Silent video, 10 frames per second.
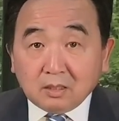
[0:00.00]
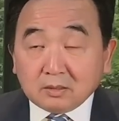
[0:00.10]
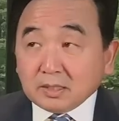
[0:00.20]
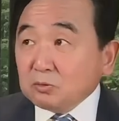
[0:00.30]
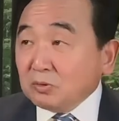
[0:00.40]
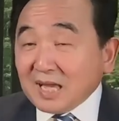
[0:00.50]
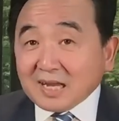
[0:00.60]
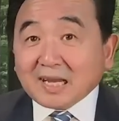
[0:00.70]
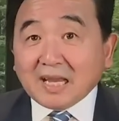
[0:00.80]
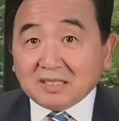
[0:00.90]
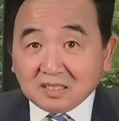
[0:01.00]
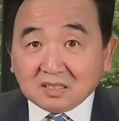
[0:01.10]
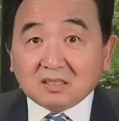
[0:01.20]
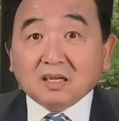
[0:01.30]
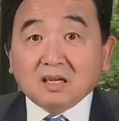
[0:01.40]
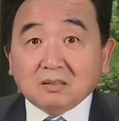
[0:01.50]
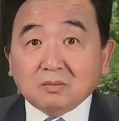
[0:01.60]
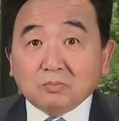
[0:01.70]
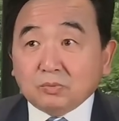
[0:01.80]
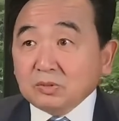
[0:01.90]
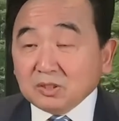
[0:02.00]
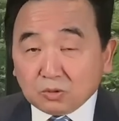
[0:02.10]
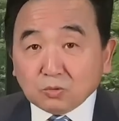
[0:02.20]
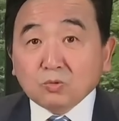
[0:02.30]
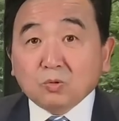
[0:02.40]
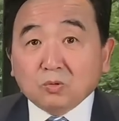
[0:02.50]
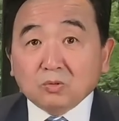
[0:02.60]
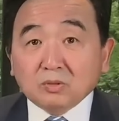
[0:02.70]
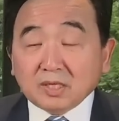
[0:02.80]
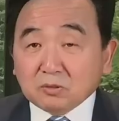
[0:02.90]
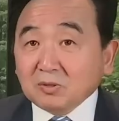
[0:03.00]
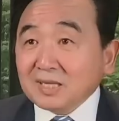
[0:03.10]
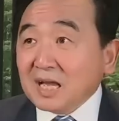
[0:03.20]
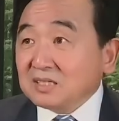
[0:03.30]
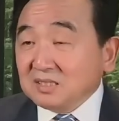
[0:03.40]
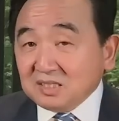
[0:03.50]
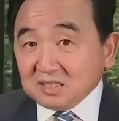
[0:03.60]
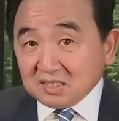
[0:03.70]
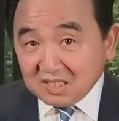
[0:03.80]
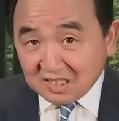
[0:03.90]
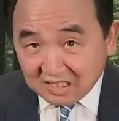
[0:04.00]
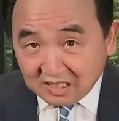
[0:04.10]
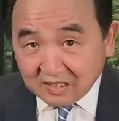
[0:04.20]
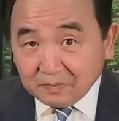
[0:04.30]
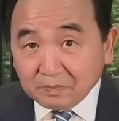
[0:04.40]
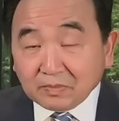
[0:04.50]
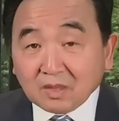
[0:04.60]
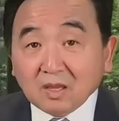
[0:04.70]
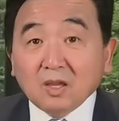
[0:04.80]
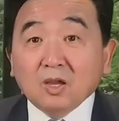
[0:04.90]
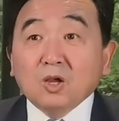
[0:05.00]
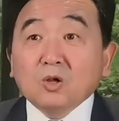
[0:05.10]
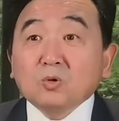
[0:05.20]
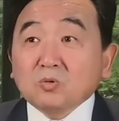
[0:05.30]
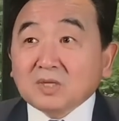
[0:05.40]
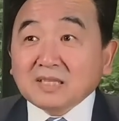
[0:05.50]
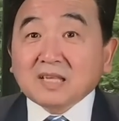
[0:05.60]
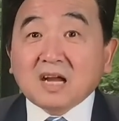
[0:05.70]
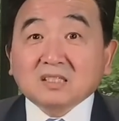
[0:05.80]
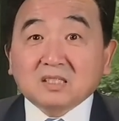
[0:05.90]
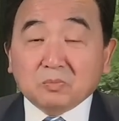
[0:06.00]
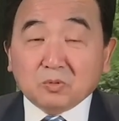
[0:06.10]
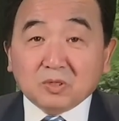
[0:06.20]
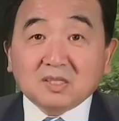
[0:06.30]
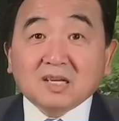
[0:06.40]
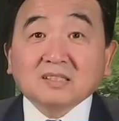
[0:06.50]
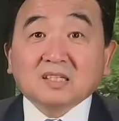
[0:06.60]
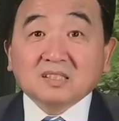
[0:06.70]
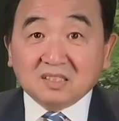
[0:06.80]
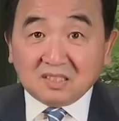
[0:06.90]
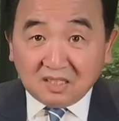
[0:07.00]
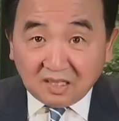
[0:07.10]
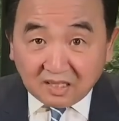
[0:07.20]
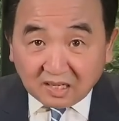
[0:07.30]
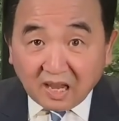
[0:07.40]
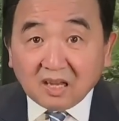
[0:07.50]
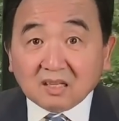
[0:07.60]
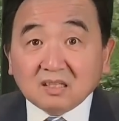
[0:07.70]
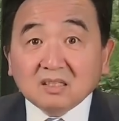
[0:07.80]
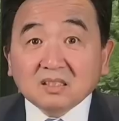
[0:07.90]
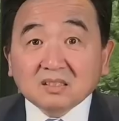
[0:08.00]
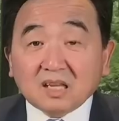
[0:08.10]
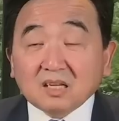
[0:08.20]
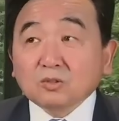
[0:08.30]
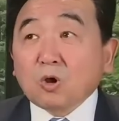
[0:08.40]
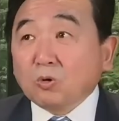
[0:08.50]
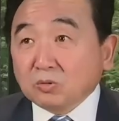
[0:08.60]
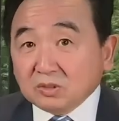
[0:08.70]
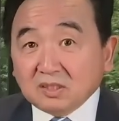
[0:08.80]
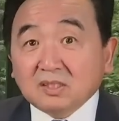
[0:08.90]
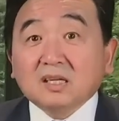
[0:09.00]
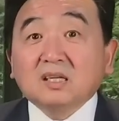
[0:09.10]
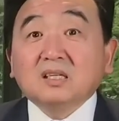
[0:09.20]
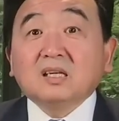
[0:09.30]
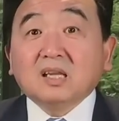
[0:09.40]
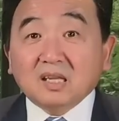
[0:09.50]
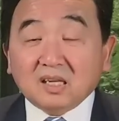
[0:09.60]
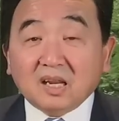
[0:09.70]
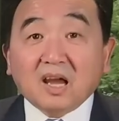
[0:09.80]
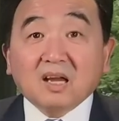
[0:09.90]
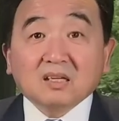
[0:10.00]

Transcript: 这个国家改姓了，不是中共，这国家是姓习。共产党只不过是他的核心力量，他统治的力量，